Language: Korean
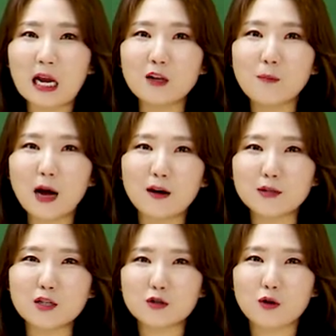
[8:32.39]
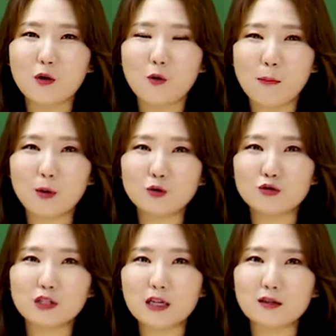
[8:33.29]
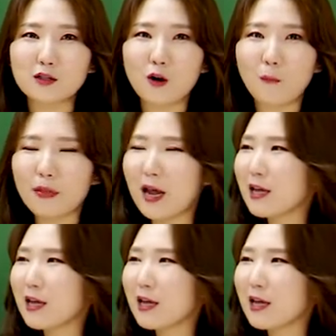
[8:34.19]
이런 마음이 있죠. 완벽주의자들처럼.